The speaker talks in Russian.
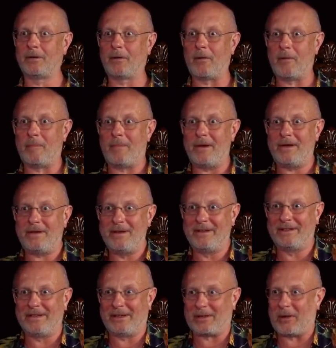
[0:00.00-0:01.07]
и убить
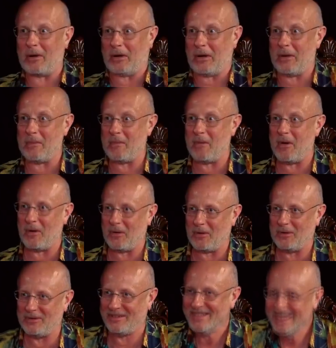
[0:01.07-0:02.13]
ненароком могут.